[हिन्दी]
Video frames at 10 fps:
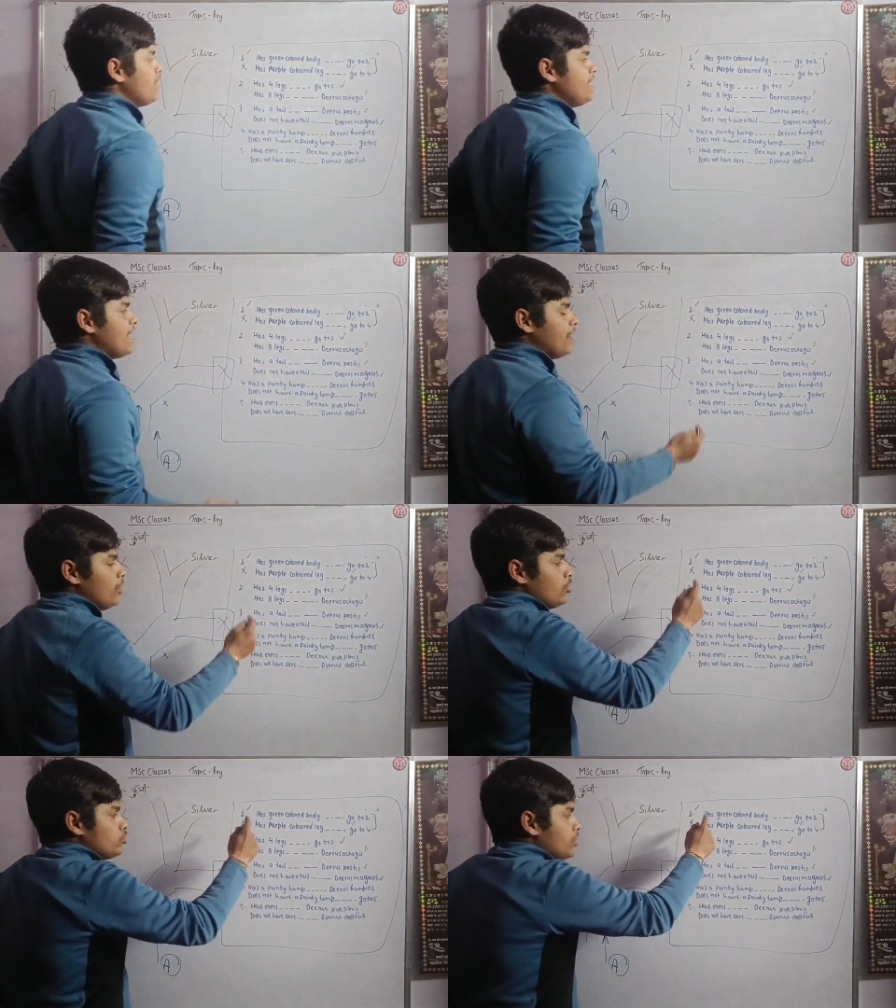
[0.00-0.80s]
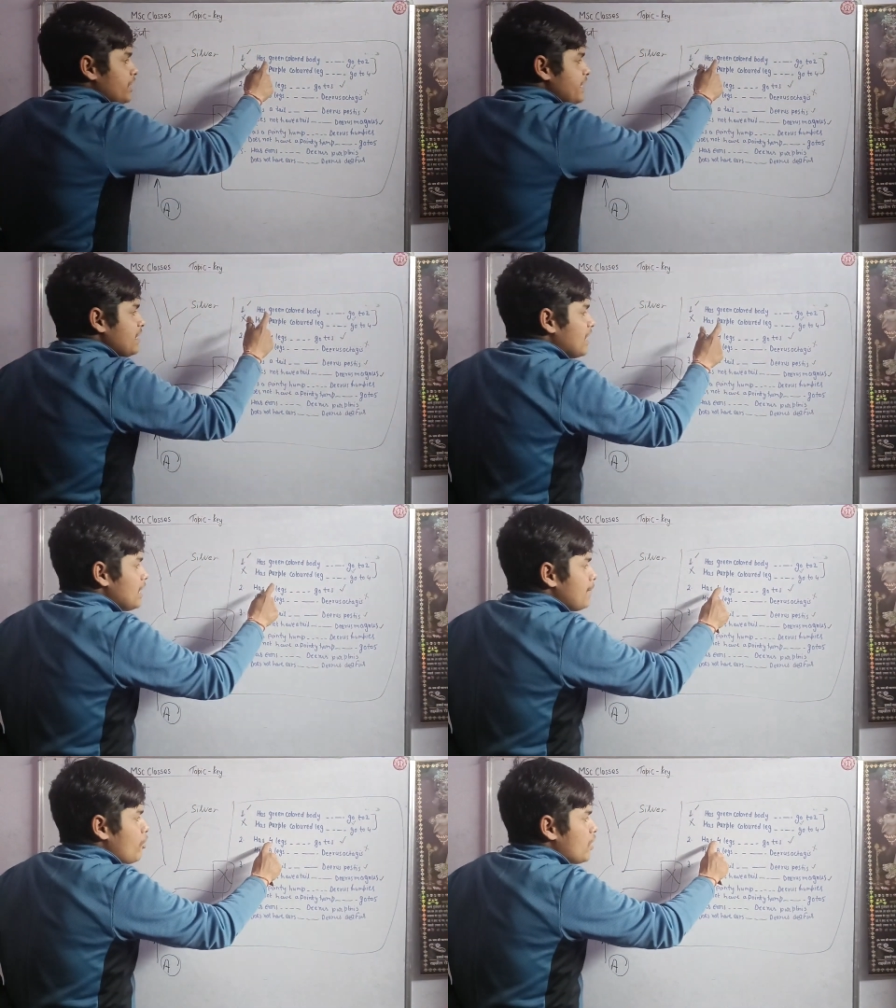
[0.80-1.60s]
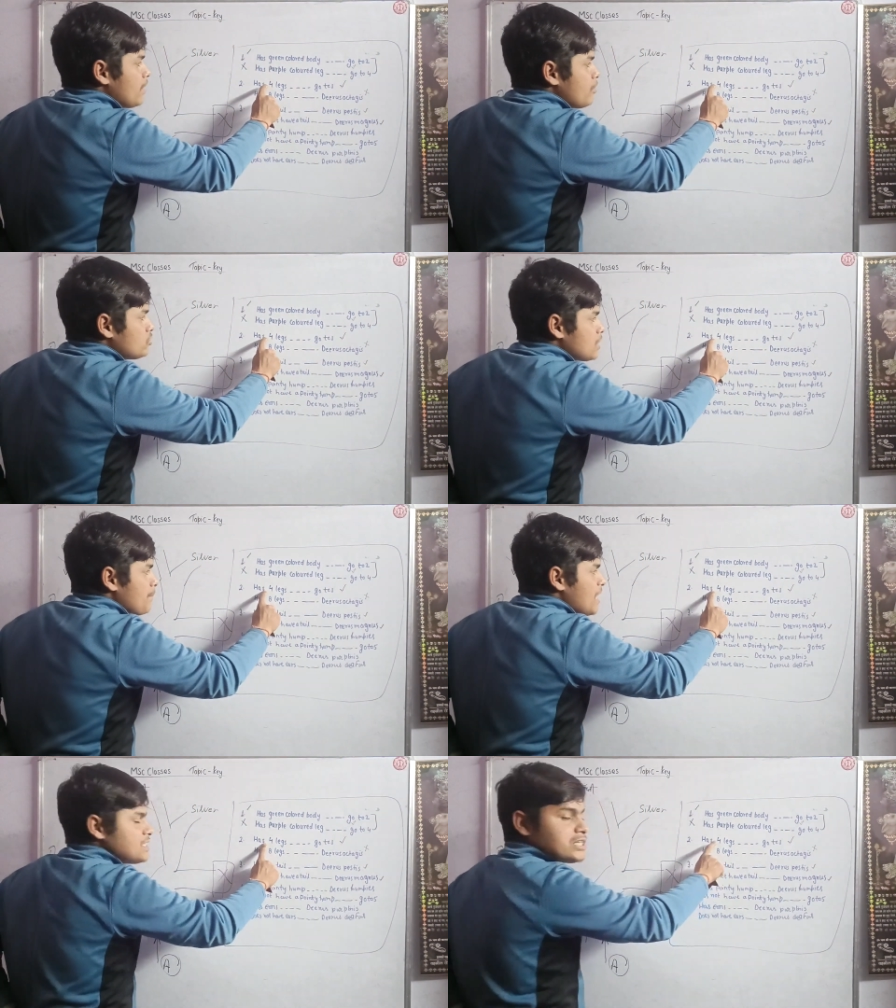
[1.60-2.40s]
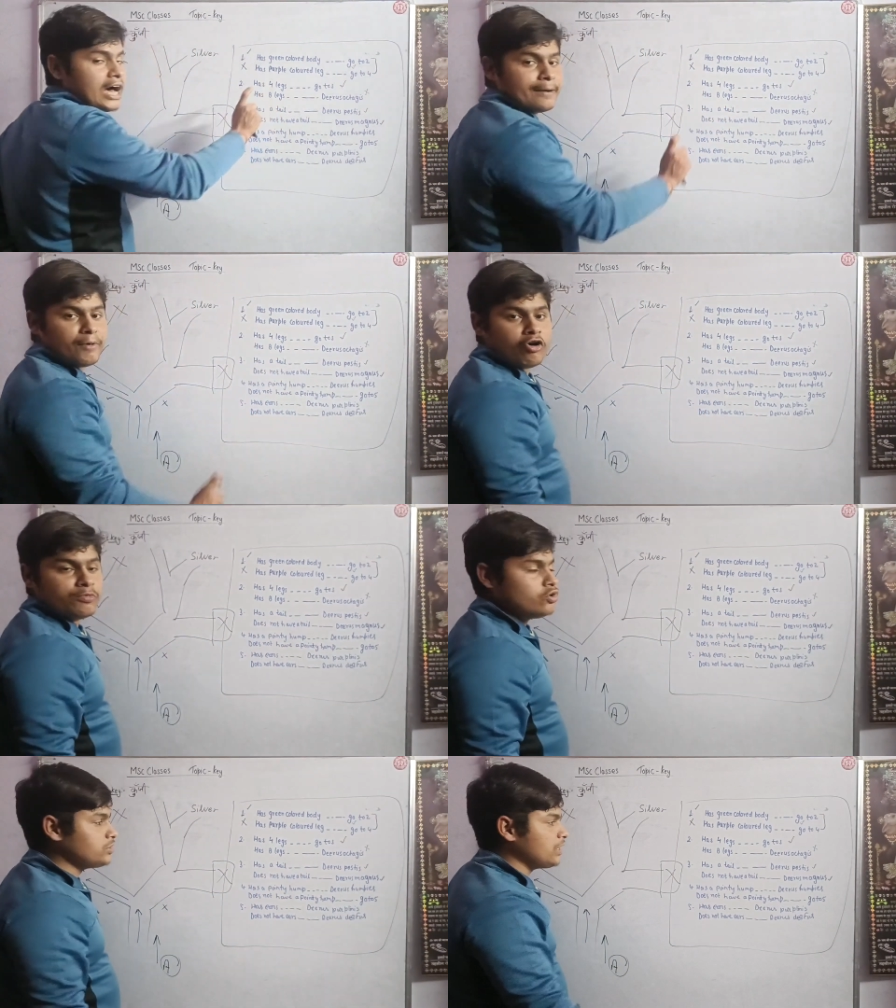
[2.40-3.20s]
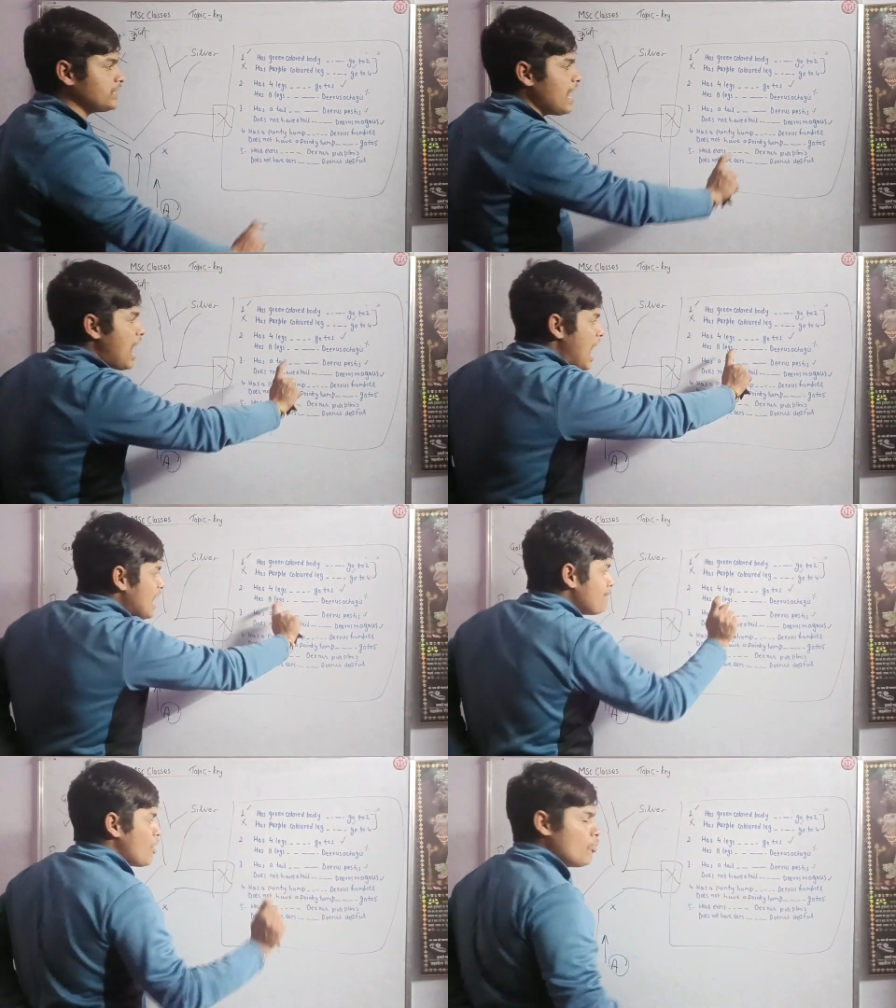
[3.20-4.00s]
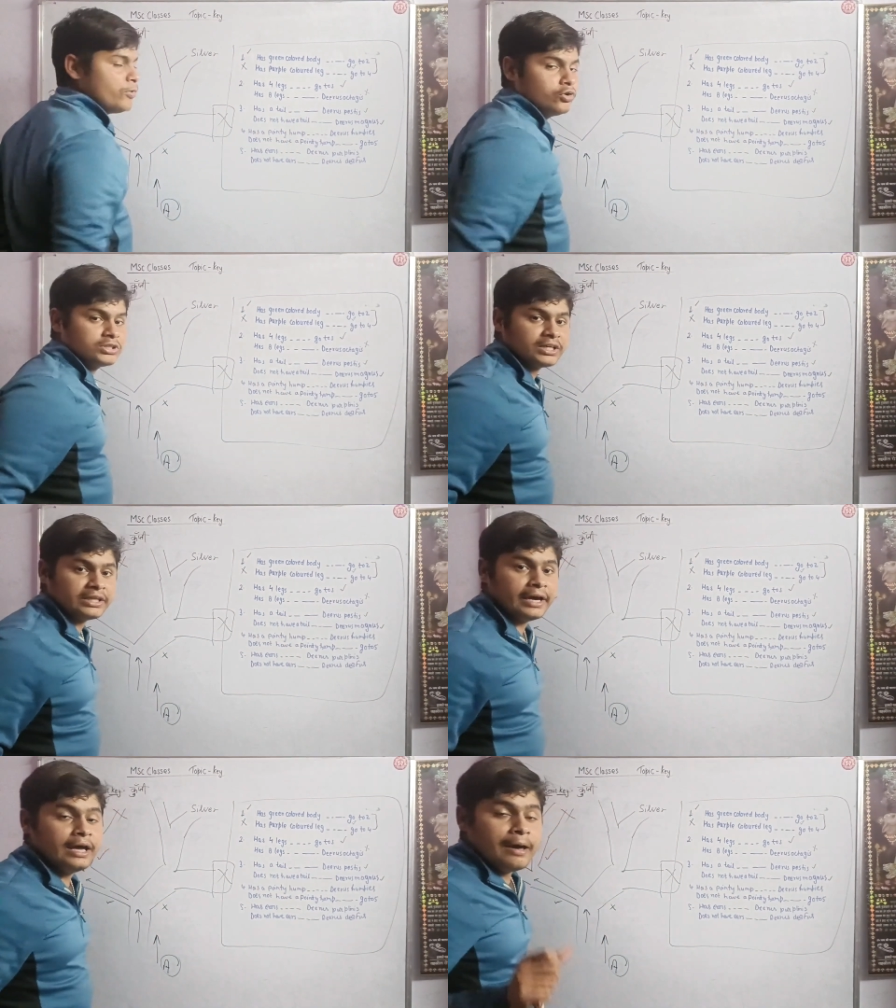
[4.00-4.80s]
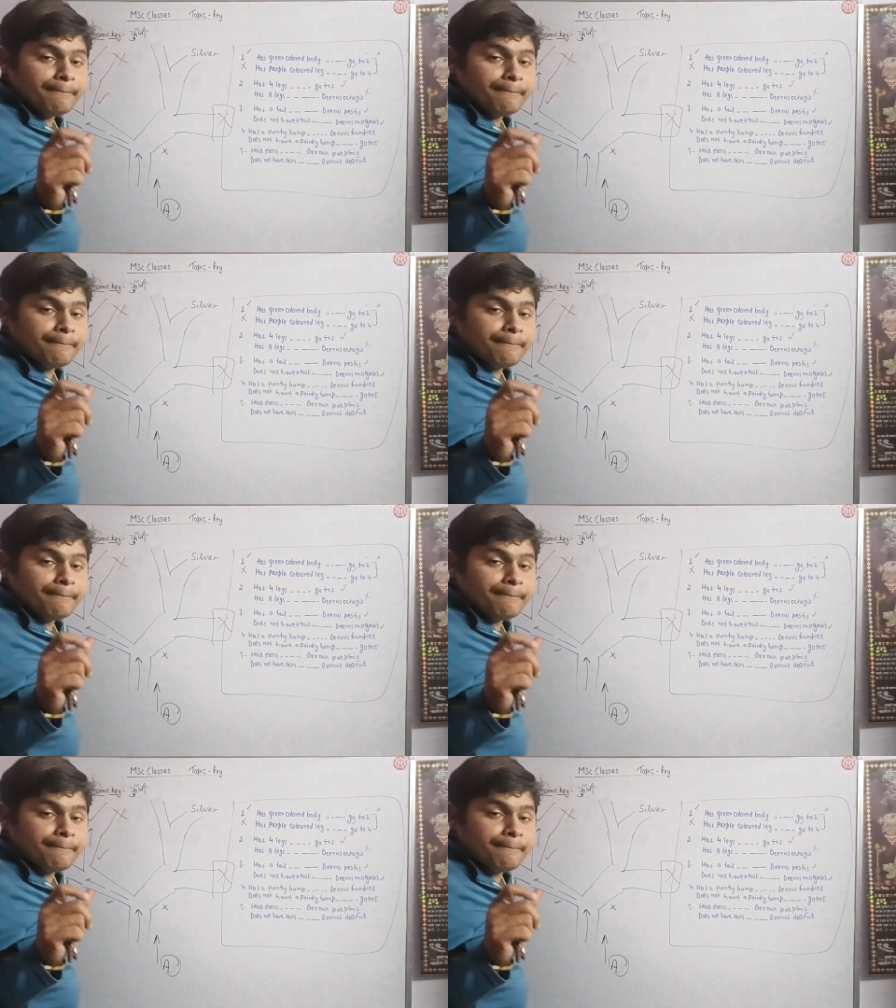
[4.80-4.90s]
बॉडी है तो ग्रीन कलर्ड बॉडी में उसके पास चार पांव भी हो सकते हैं आठ पांव भी हो सकते हैं